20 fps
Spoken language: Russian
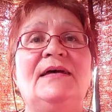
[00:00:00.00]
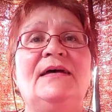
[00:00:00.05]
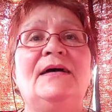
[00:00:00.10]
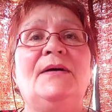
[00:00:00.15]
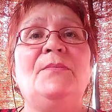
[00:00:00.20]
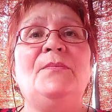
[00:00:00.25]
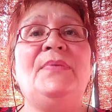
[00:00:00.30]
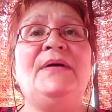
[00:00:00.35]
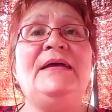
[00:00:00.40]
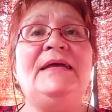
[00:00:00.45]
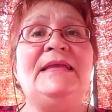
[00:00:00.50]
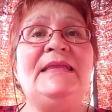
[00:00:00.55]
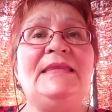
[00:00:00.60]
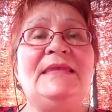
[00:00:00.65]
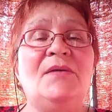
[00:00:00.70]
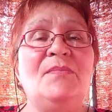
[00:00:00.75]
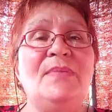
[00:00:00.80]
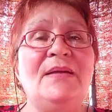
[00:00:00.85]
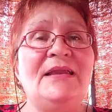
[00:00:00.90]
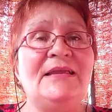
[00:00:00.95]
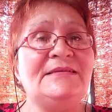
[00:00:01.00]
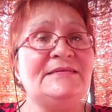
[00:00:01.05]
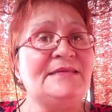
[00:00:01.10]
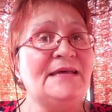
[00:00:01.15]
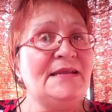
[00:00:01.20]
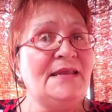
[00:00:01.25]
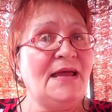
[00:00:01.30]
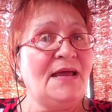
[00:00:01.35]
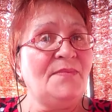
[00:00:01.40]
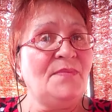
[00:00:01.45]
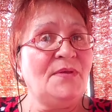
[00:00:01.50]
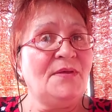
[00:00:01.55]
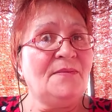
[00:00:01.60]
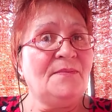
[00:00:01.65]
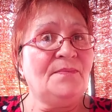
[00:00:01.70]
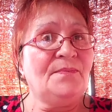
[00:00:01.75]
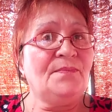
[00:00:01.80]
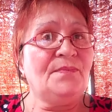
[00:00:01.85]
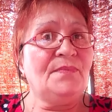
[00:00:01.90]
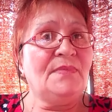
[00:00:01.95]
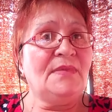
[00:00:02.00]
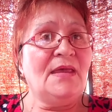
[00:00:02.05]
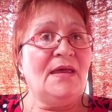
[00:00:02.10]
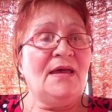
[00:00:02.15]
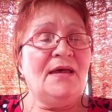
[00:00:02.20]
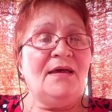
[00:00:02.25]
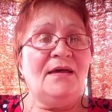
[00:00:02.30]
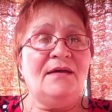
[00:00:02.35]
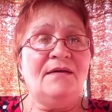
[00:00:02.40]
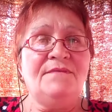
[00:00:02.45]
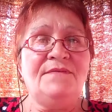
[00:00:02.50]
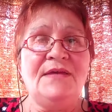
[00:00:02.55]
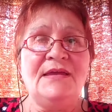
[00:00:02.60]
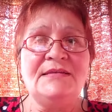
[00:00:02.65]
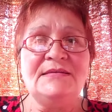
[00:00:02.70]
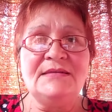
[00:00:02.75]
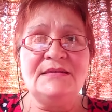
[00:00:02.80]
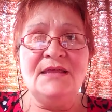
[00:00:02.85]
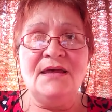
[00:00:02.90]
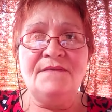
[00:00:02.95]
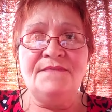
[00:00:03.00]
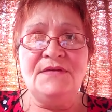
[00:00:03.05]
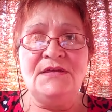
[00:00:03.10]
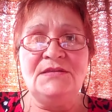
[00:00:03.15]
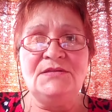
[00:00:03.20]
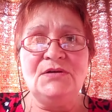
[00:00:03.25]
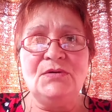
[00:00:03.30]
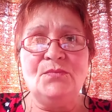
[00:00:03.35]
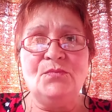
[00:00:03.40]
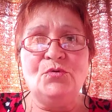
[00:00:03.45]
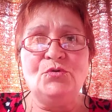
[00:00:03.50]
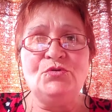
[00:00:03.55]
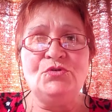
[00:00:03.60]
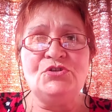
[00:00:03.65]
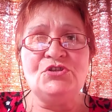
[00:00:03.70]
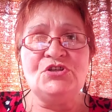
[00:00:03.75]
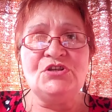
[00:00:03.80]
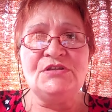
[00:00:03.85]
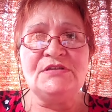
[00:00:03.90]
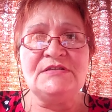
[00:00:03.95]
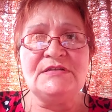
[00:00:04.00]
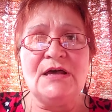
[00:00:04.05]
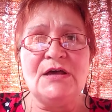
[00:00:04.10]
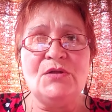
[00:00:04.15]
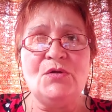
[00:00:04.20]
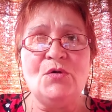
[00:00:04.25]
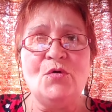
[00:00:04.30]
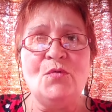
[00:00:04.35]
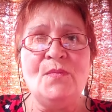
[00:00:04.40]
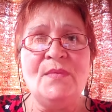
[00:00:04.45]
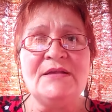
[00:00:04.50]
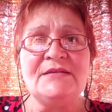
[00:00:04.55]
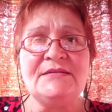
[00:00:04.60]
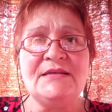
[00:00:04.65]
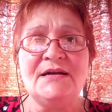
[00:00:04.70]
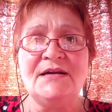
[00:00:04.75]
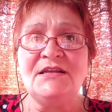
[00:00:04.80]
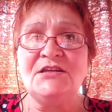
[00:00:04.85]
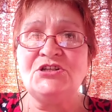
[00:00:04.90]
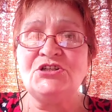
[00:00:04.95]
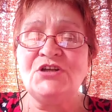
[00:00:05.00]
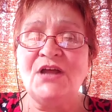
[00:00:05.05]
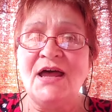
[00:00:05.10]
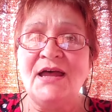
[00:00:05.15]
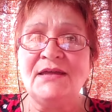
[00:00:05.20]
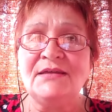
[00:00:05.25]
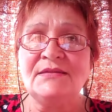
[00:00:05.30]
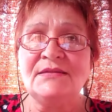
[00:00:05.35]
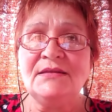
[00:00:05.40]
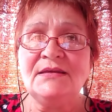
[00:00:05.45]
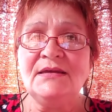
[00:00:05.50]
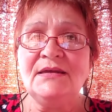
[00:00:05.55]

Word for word: бы не были царями. Ведь Давид, будучи царем, согрешает –